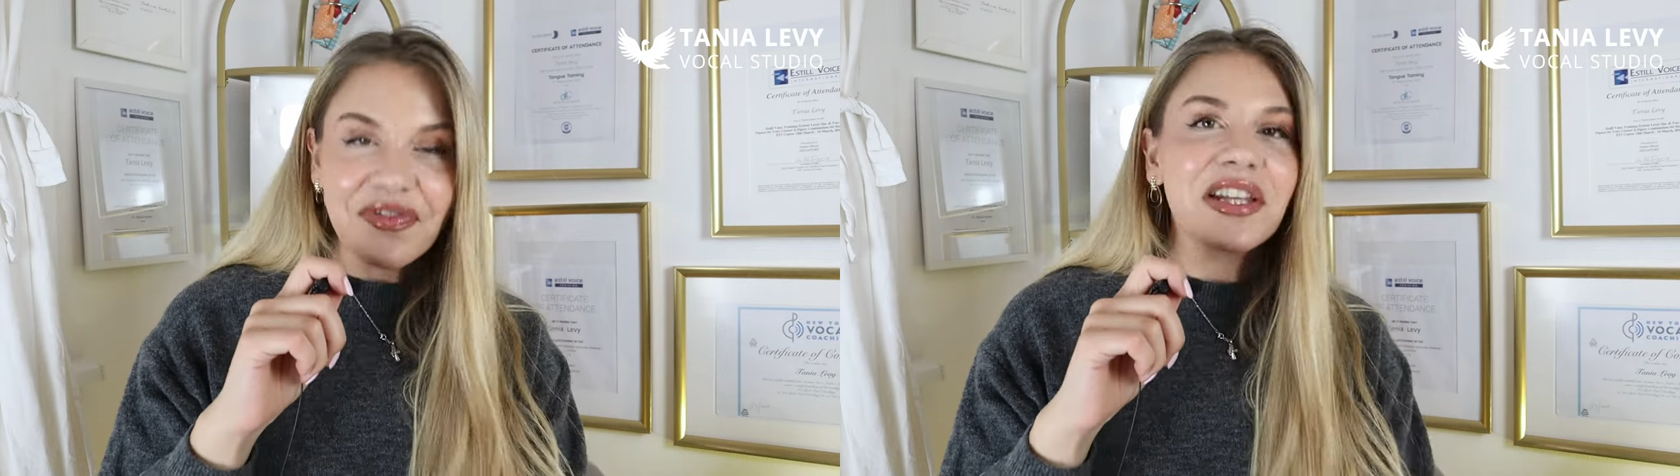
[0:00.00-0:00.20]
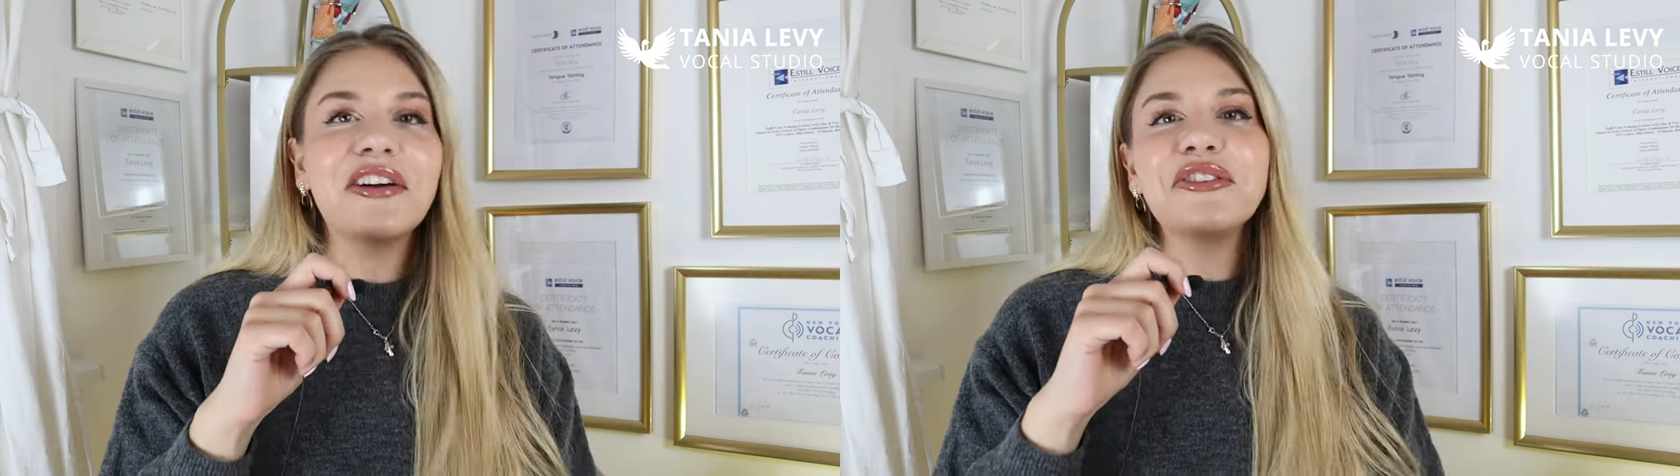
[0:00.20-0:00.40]

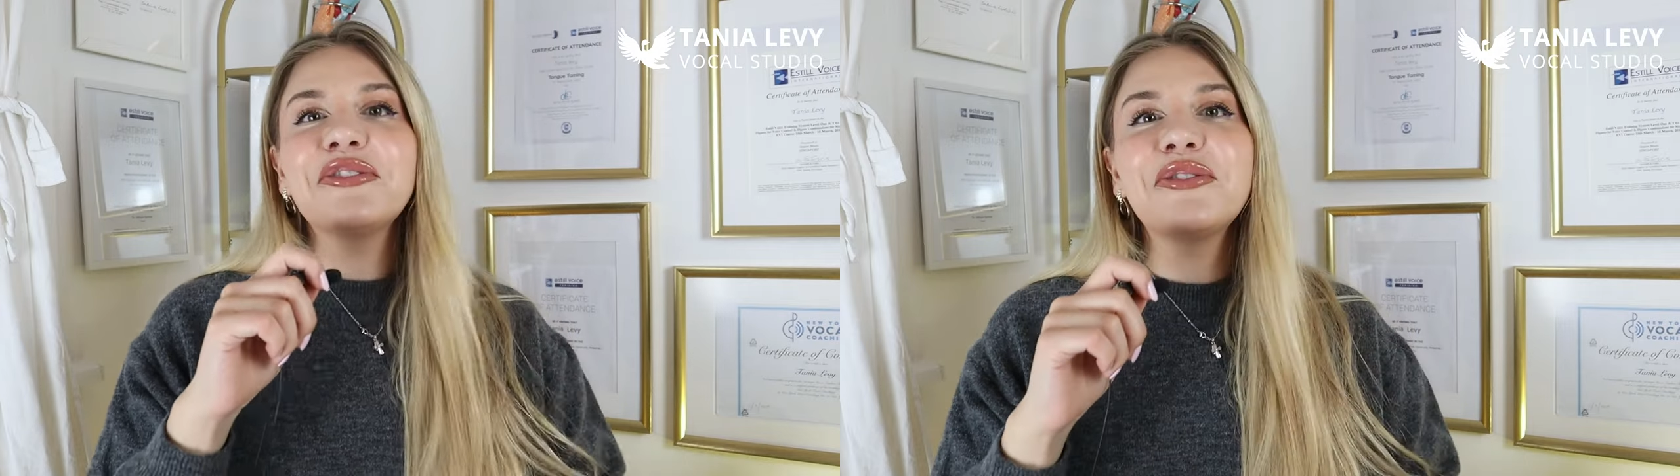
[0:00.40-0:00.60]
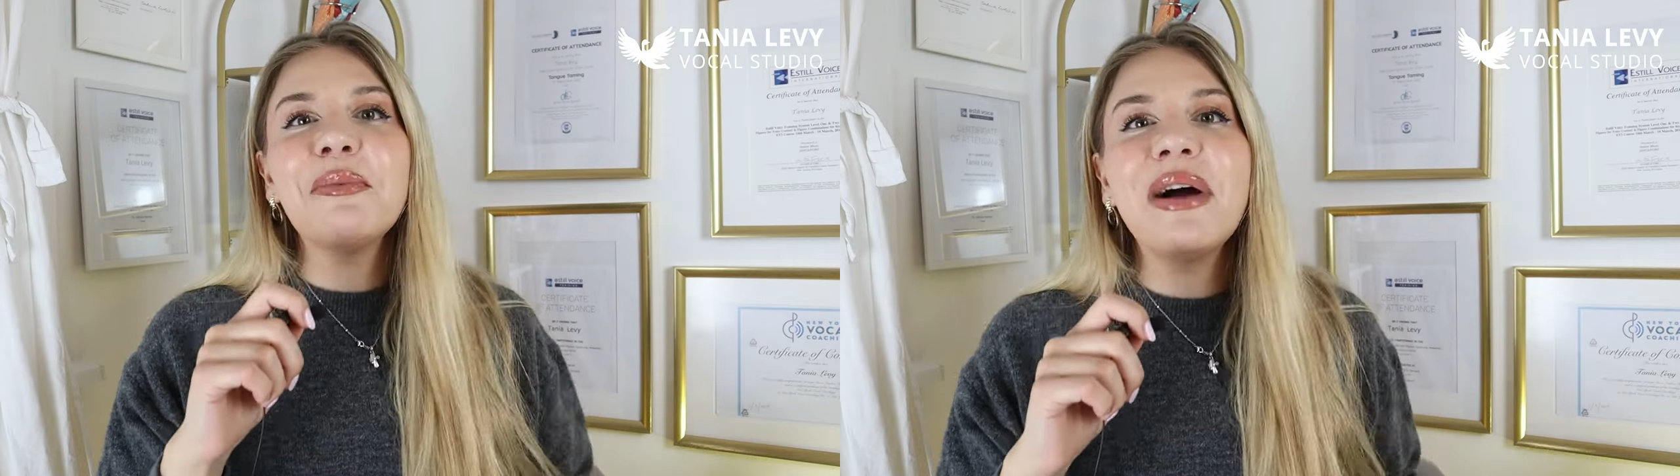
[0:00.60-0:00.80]
lass
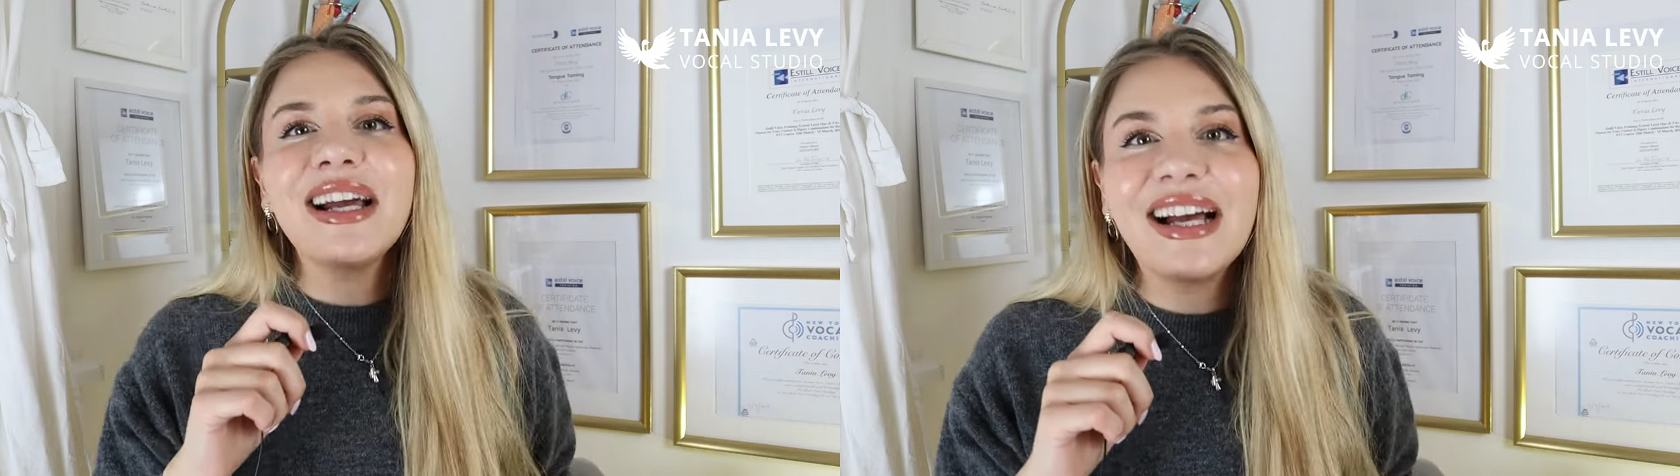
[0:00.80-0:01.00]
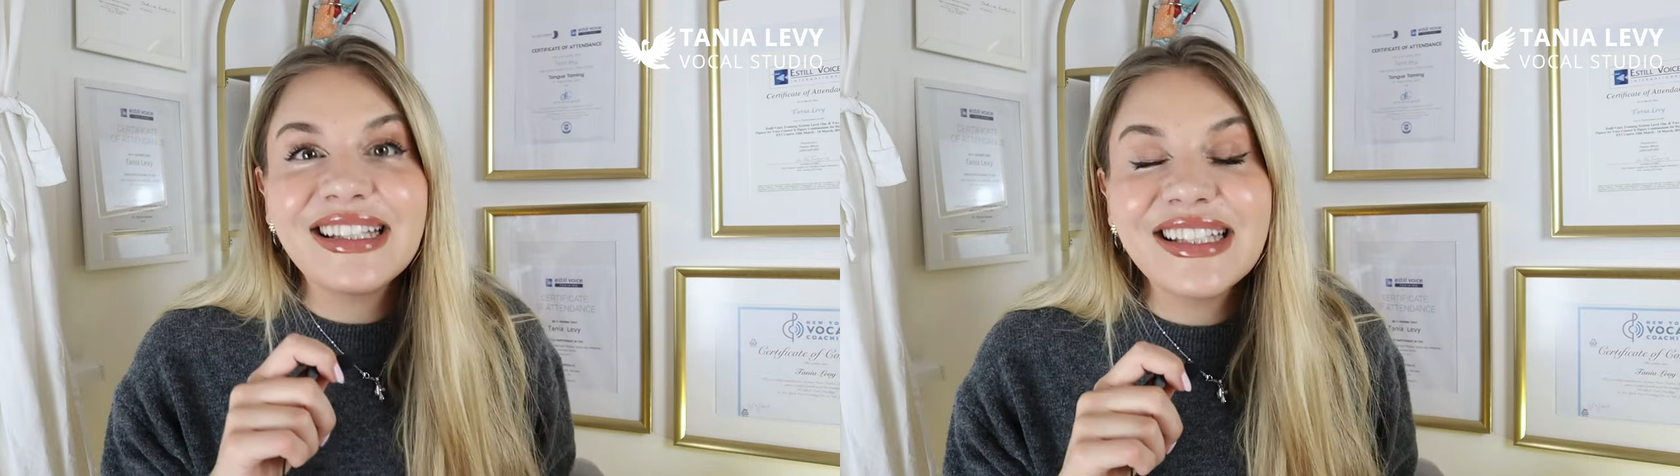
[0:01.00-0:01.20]
uns doch mal
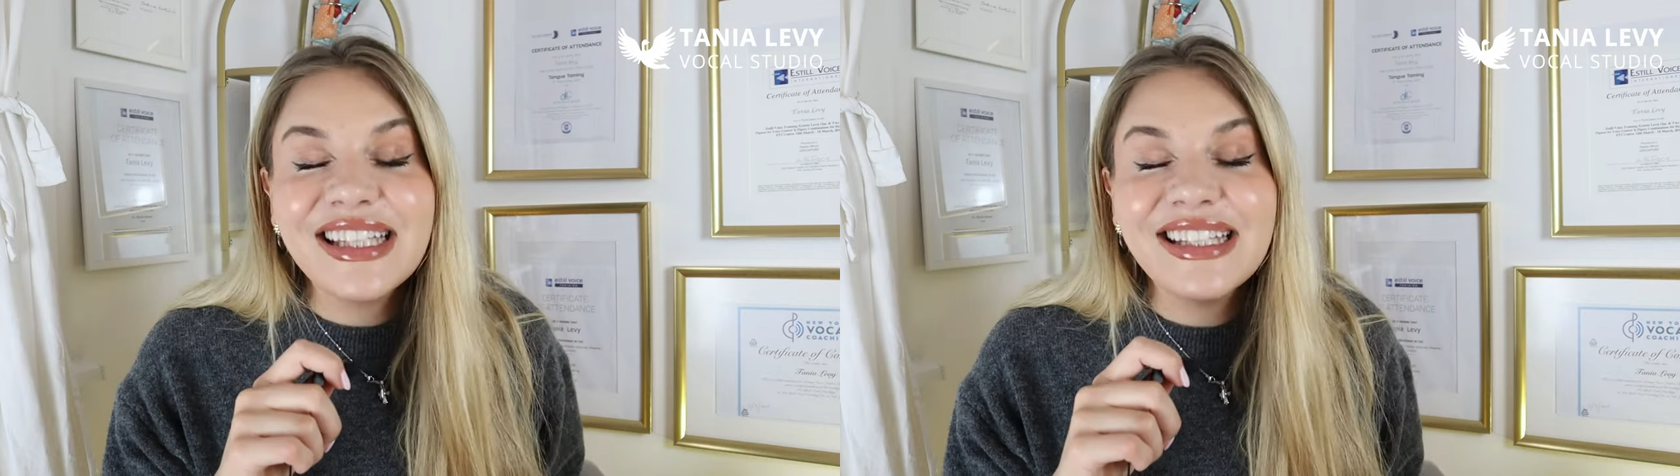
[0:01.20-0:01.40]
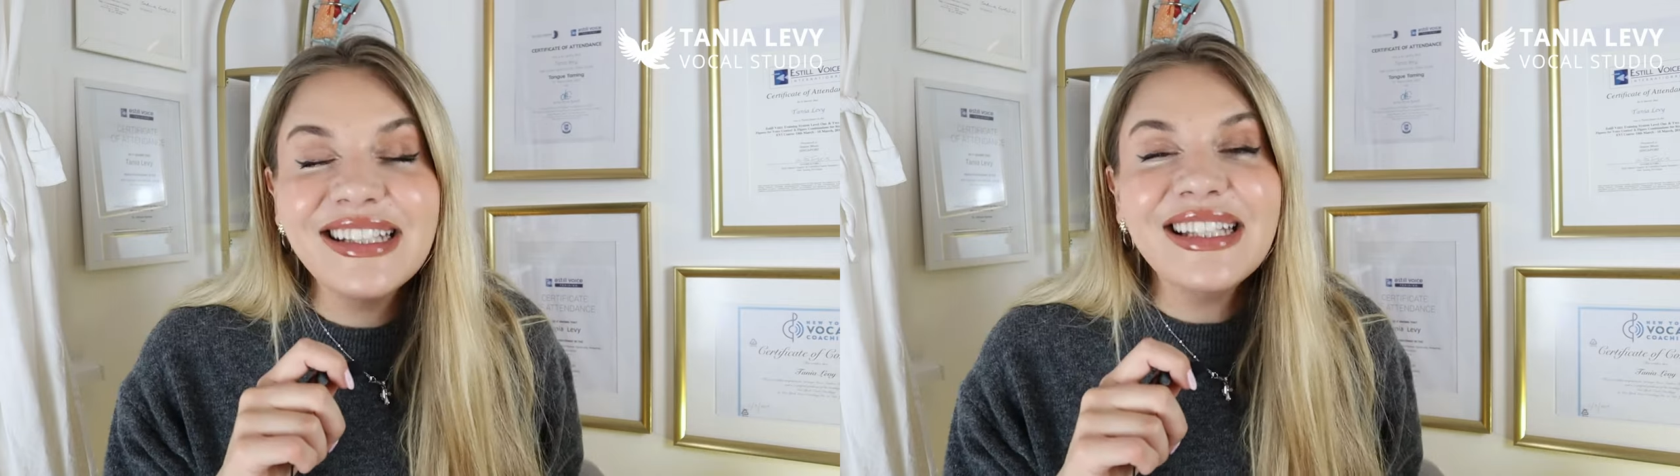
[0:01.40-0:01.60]

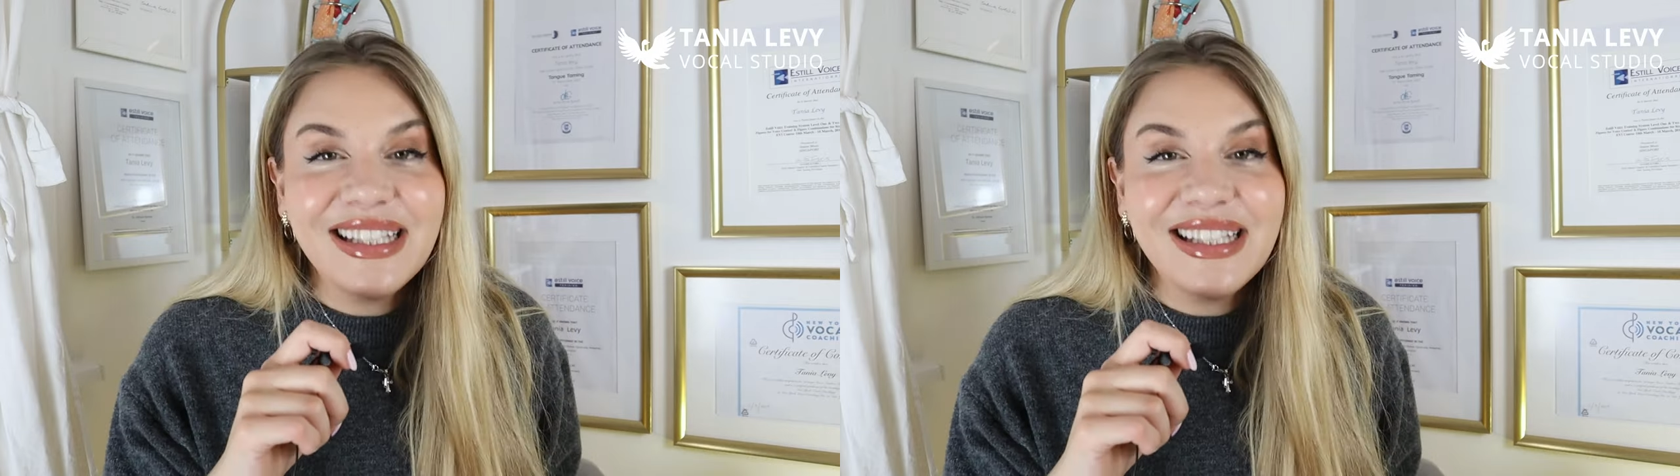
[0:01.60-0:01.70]
reingehen